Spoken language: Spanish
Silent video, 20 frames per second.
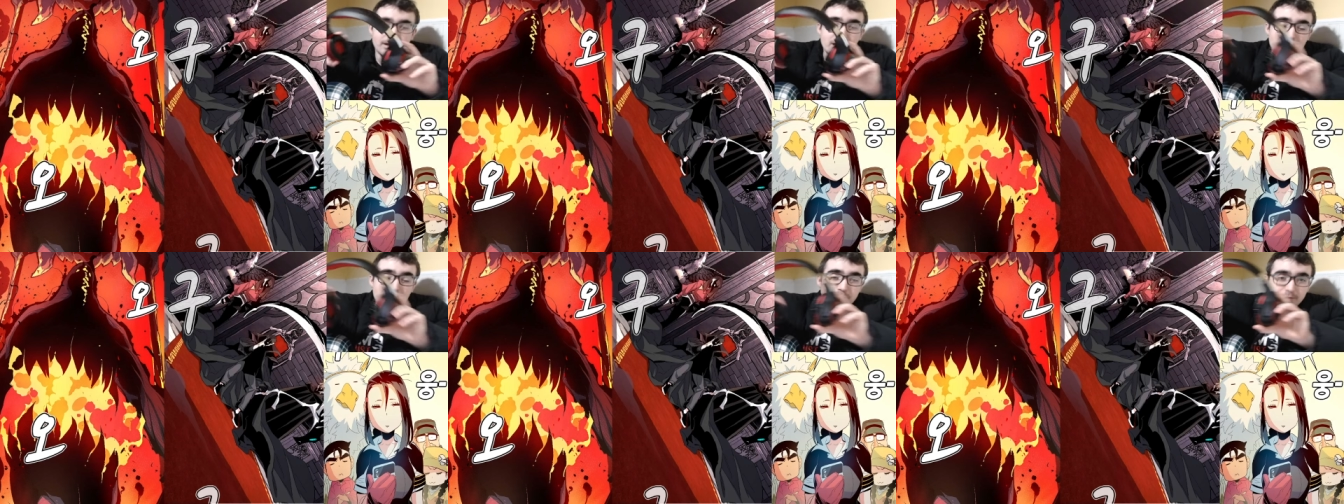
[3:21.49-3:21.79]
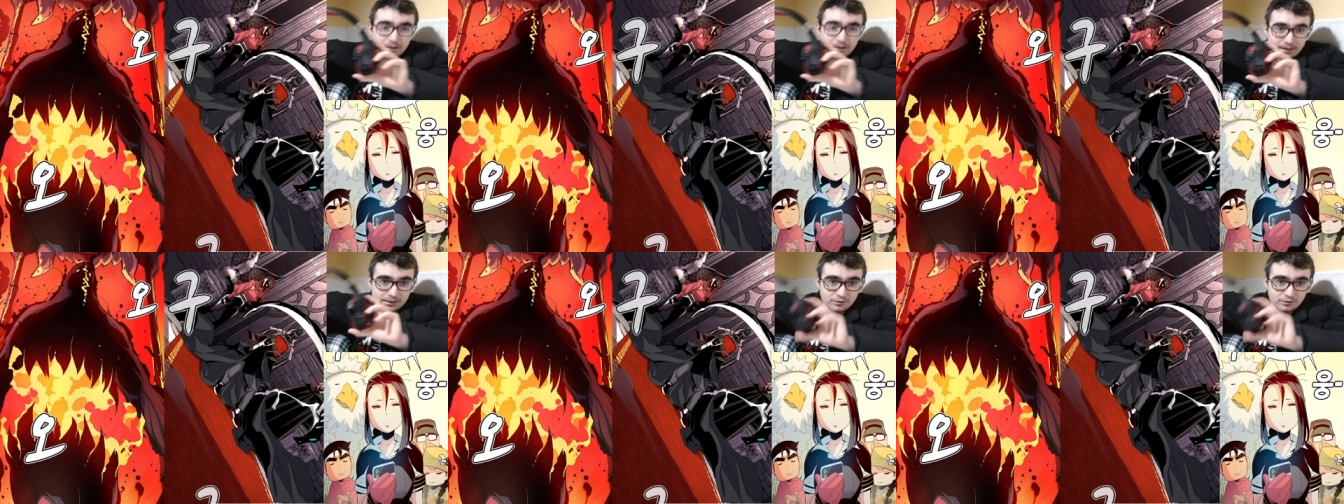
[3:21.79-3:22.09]

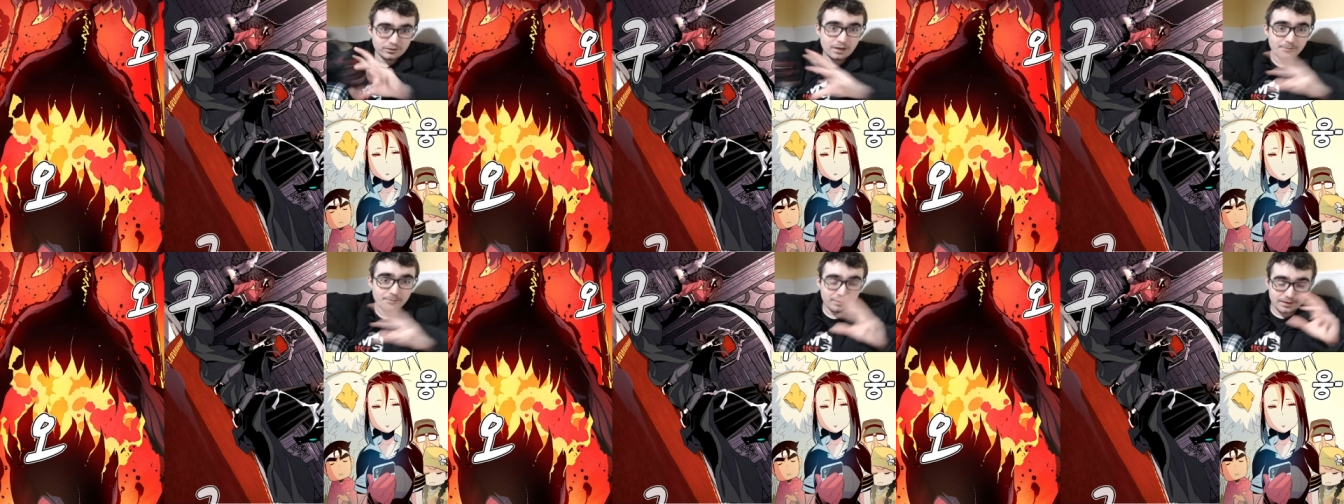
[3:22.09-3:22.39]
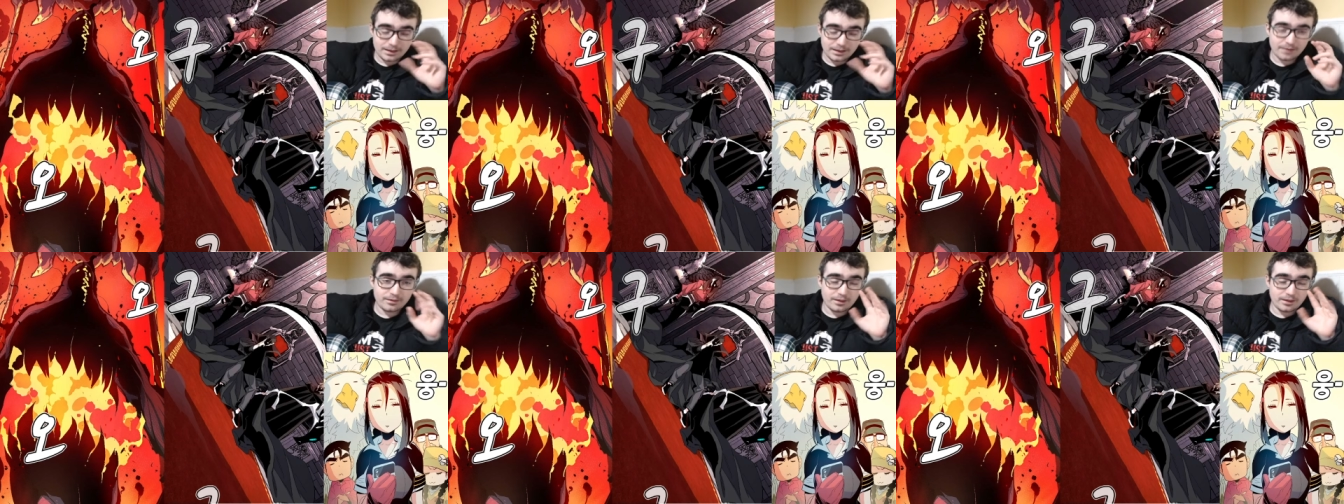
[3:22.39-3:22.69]
Imaginaos la
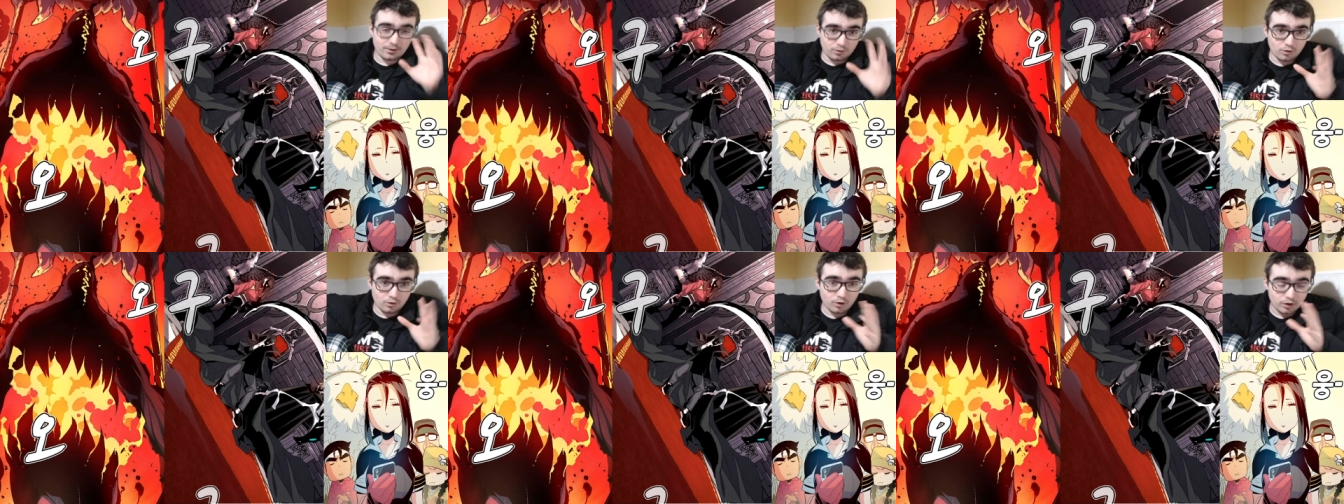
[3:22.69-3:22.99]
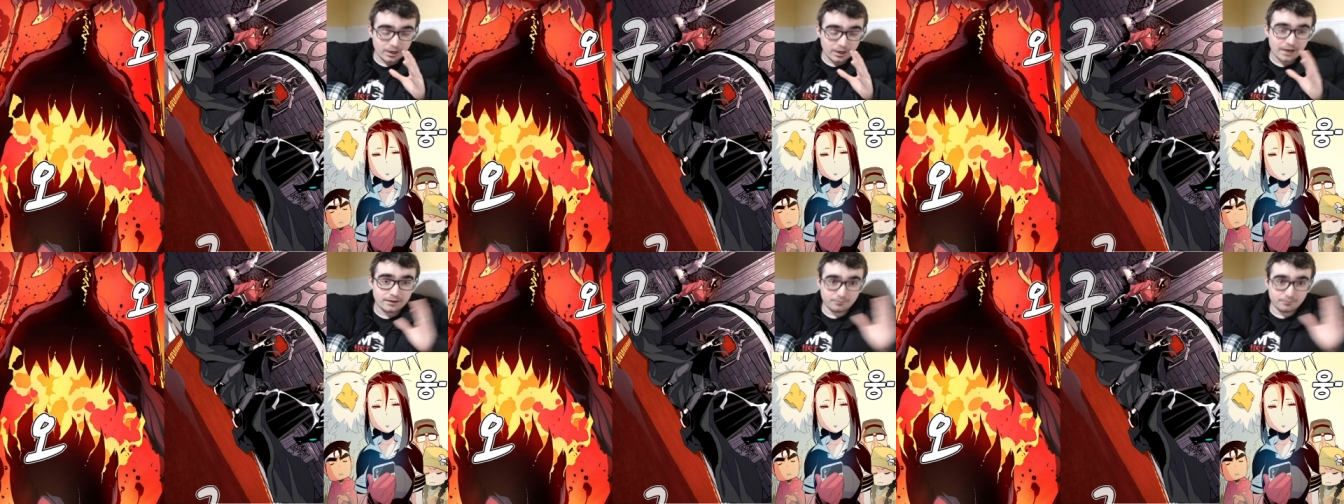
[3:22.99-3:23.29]
pelea de
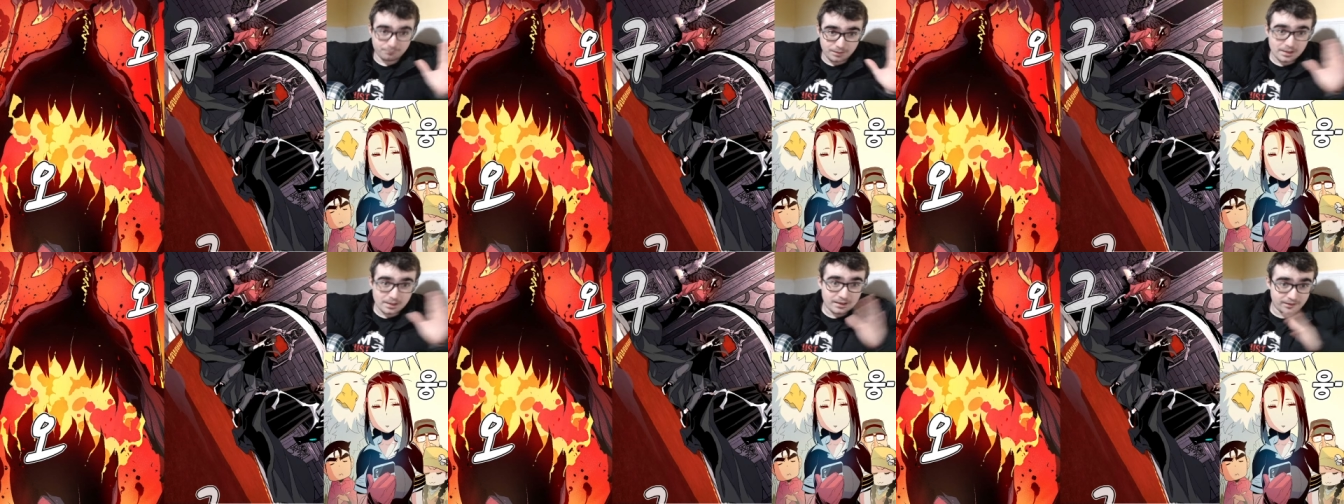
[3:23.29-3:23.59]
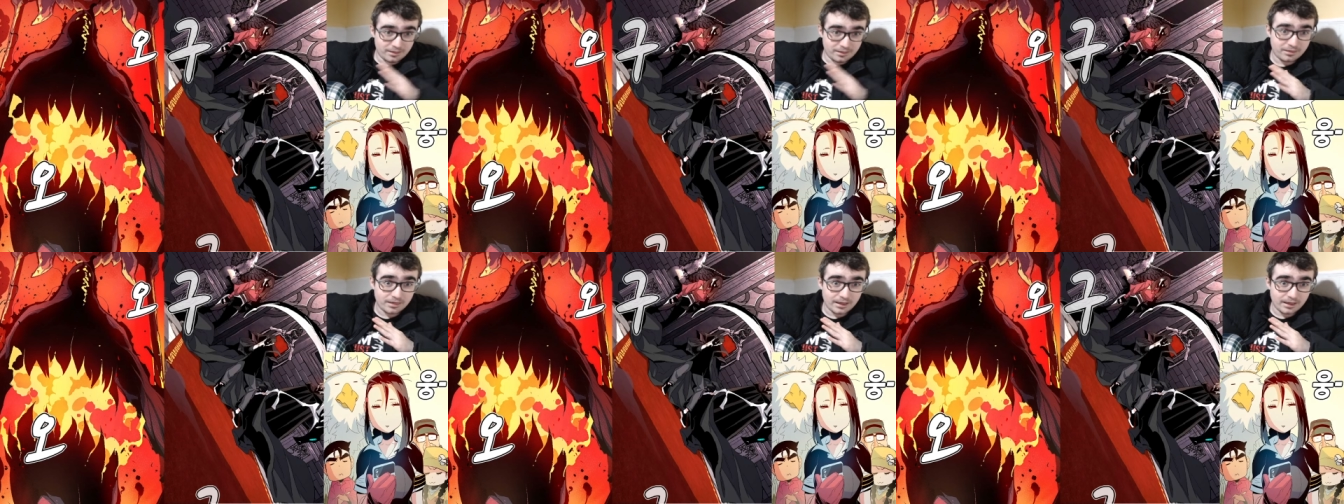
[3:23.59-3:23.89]
Gohan y
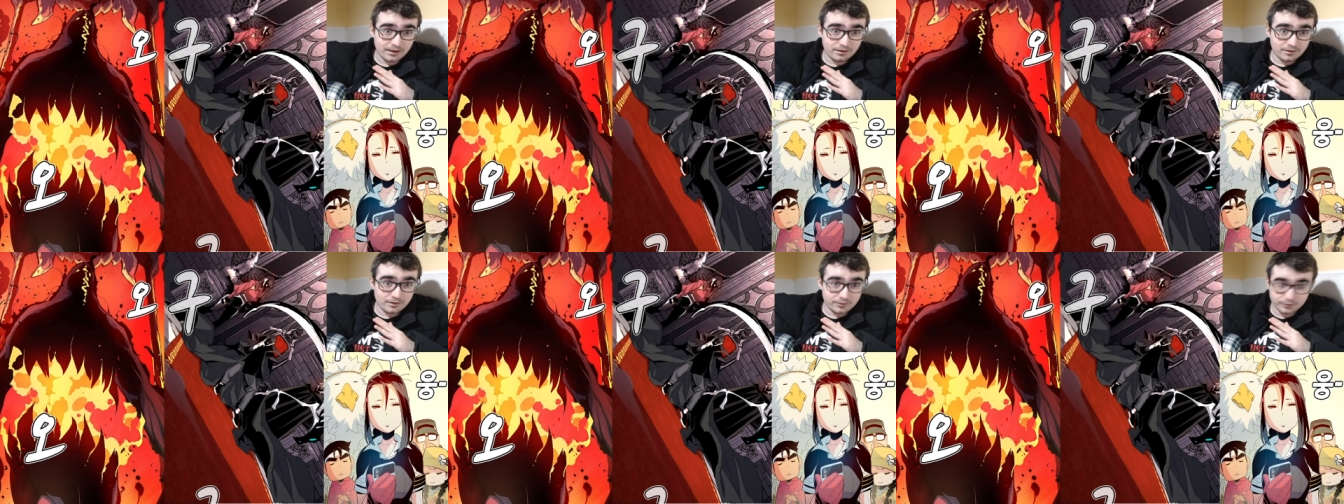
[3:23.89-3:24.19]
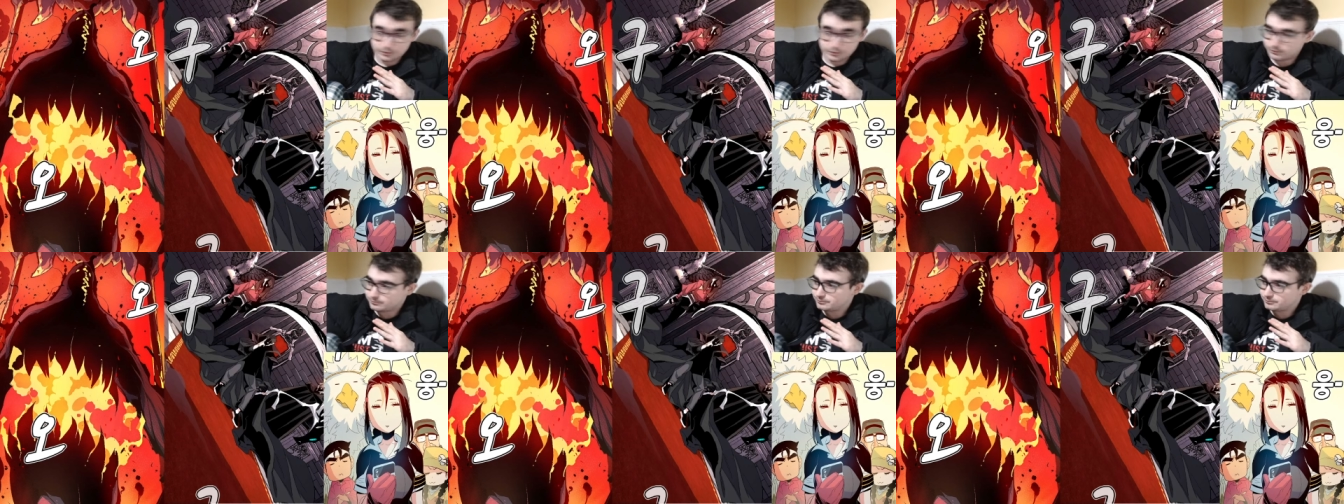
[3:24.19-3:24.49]
Cell,
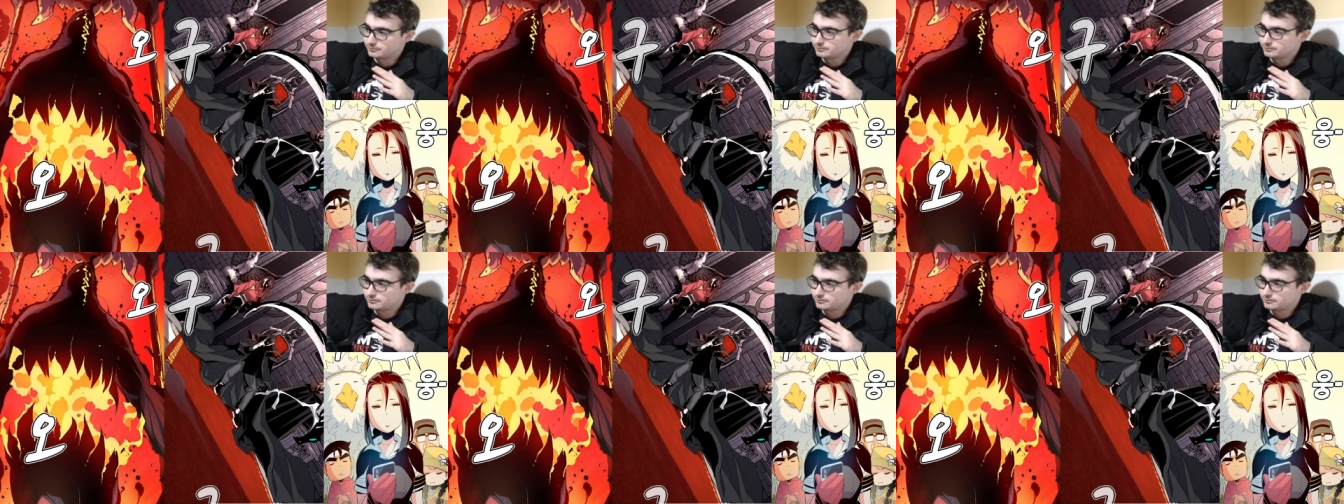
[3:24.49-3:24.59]
¿no?